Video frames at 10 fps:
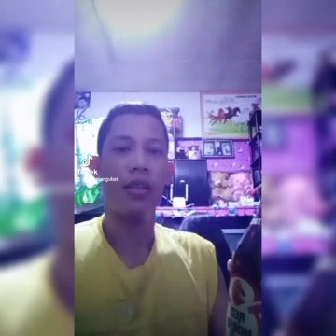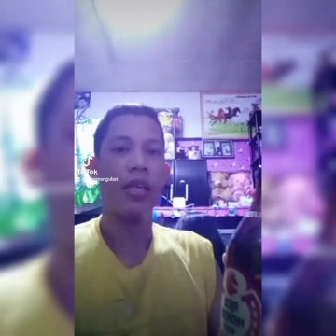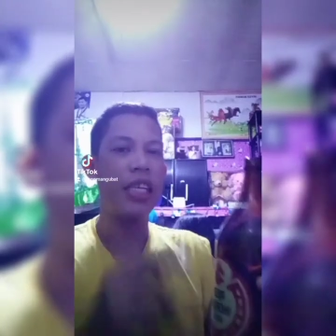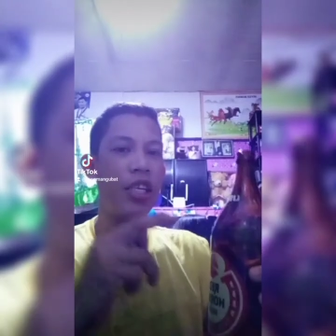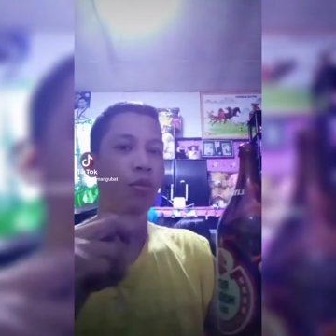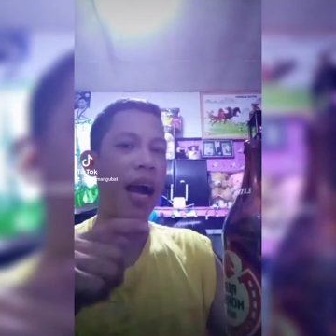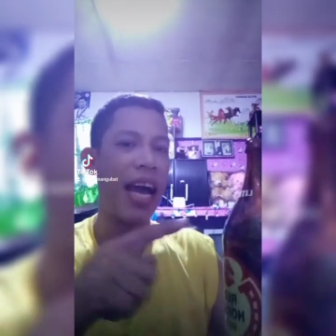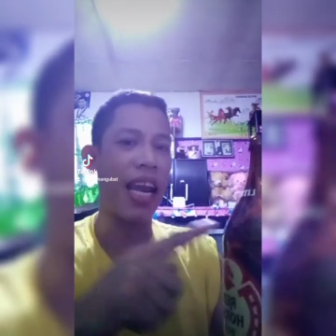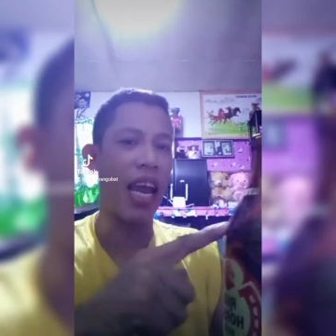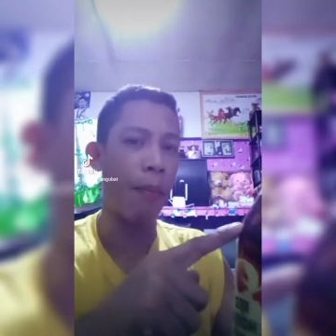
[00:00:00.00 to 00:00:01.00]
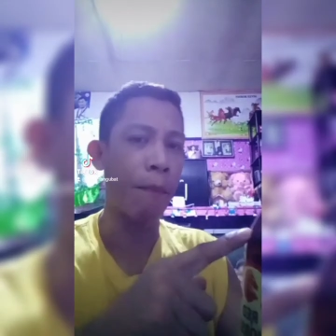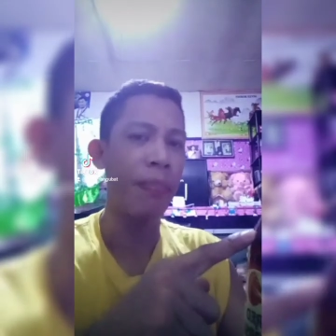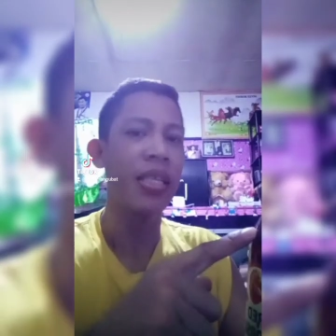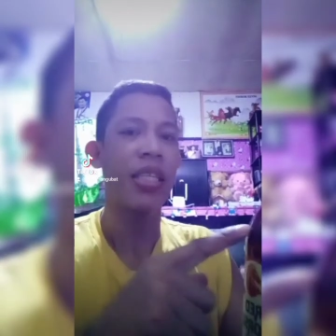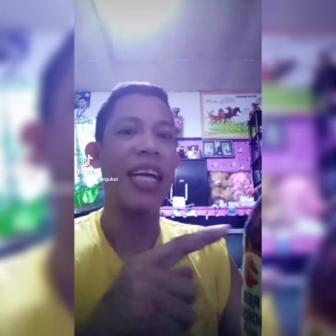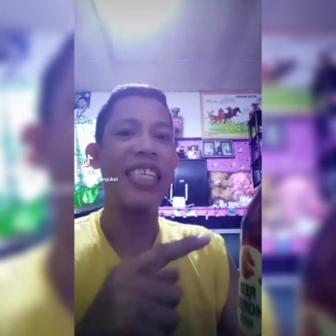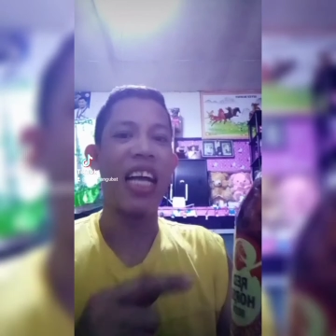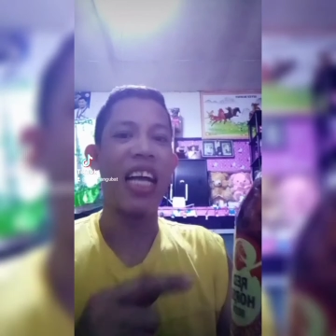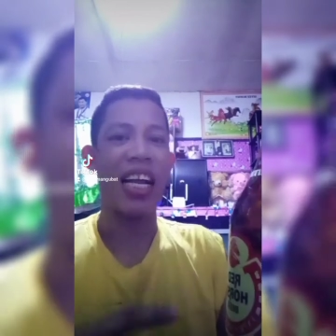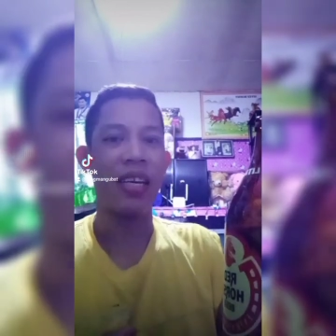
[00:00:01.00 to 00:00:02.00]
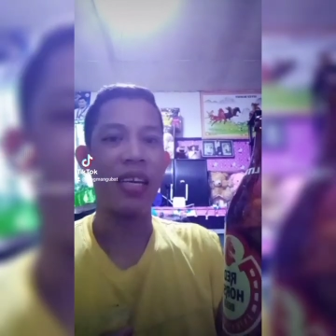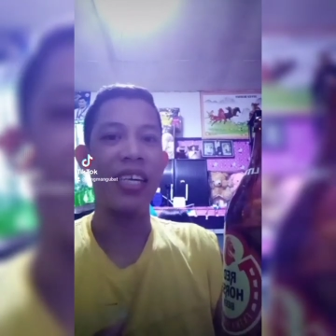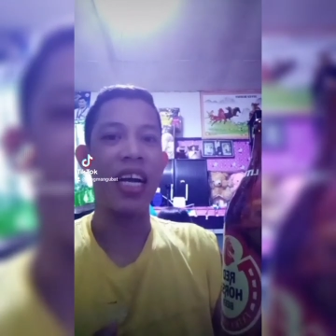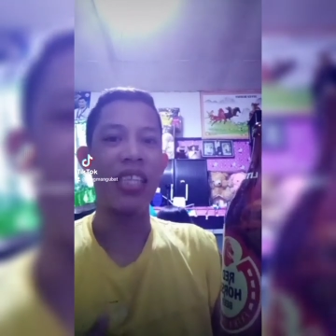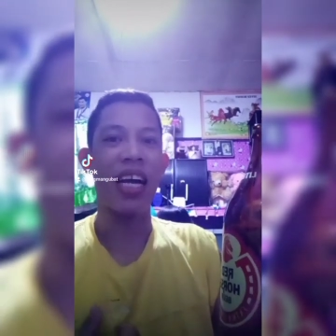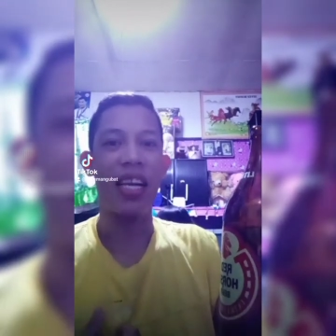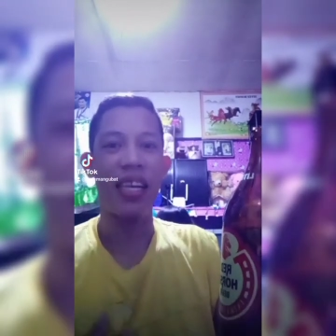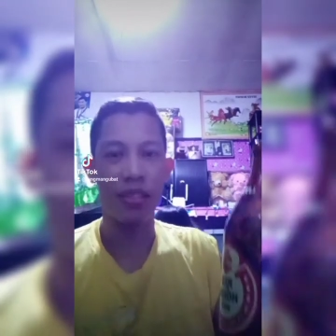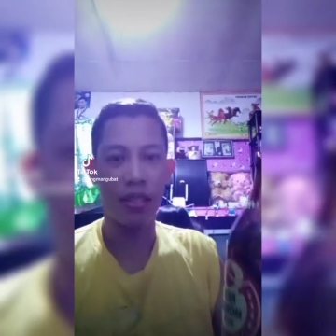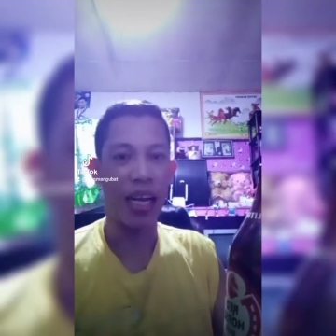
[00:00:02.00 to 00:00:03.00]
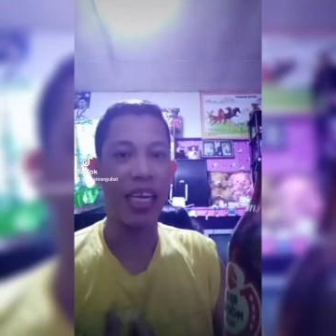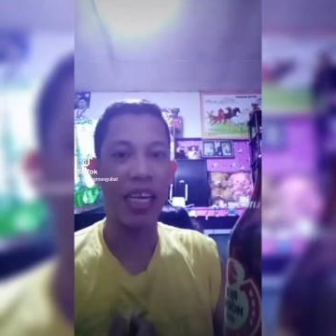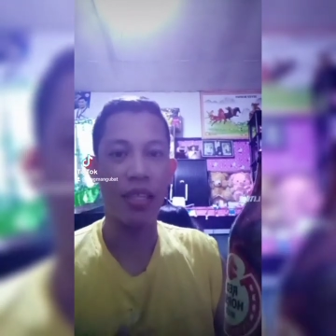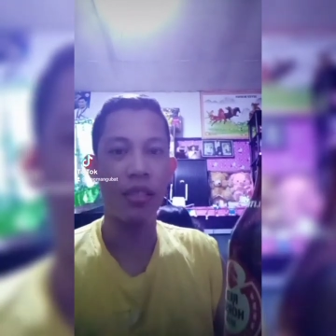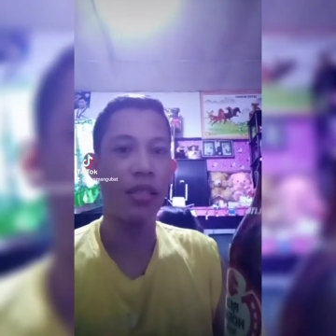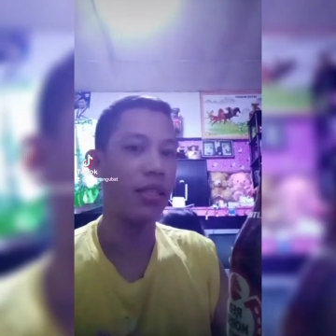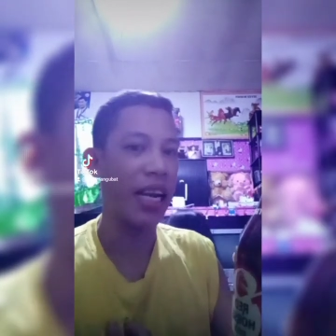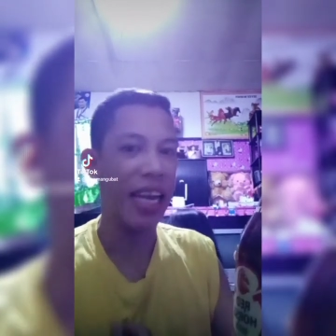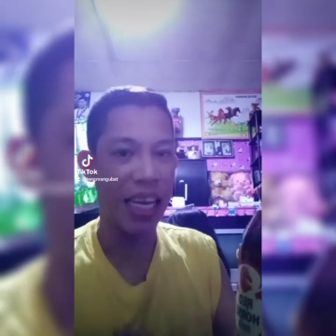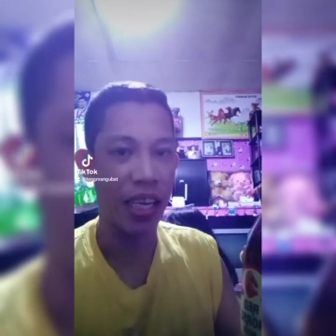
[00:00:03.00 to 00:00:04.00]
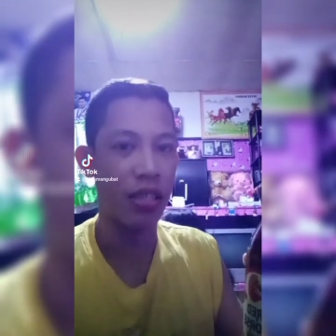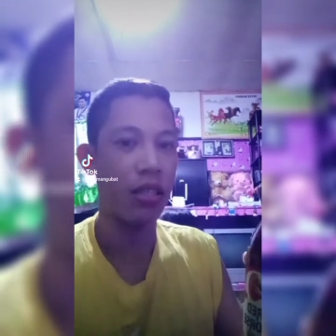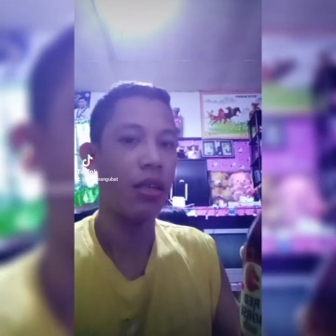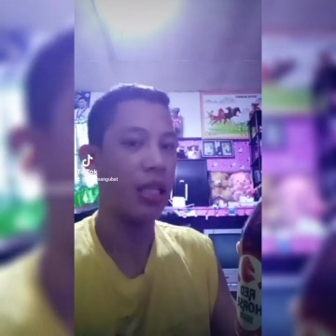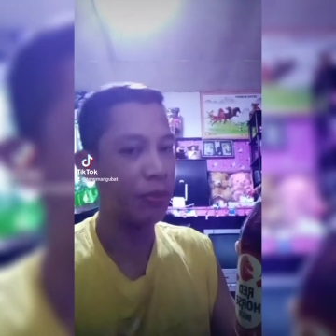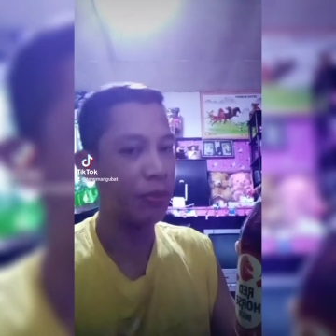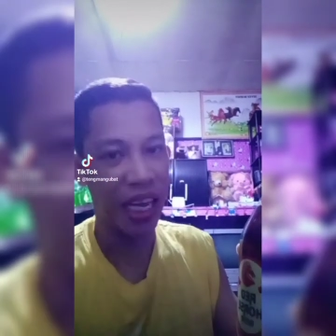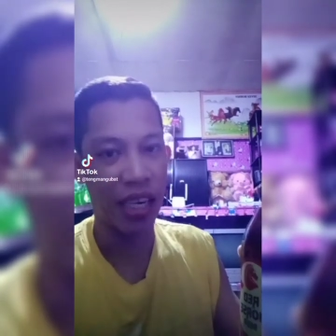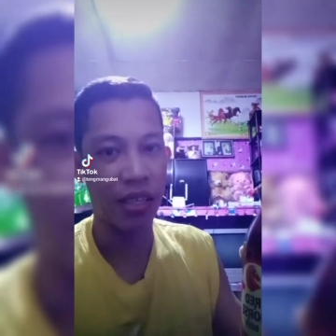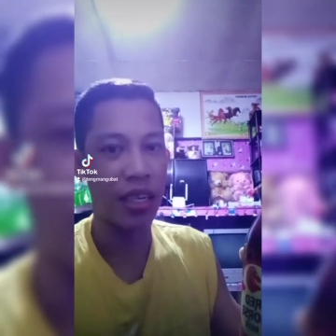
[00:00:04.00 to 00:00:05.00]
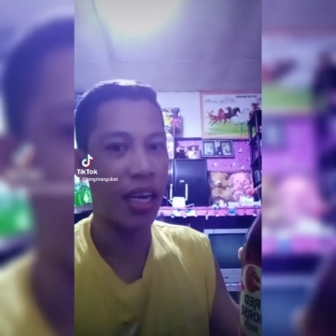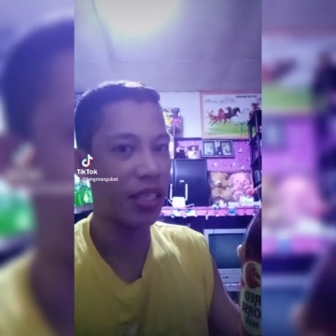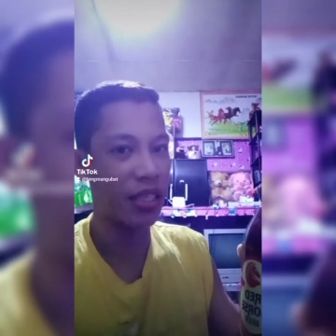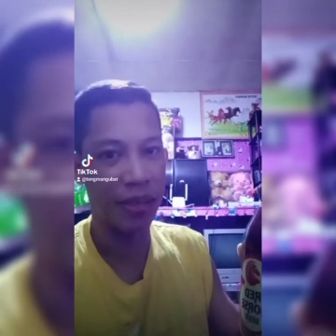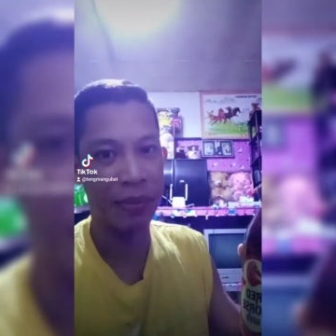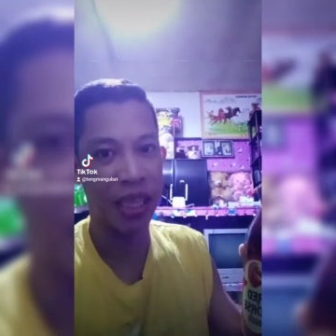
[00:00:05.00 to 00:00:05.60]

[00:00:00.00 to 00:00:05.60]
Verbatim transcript: Hindi nyo ba alam na ang alak ay nakakatanggal ng sakit, hinanakit, at minsan damit?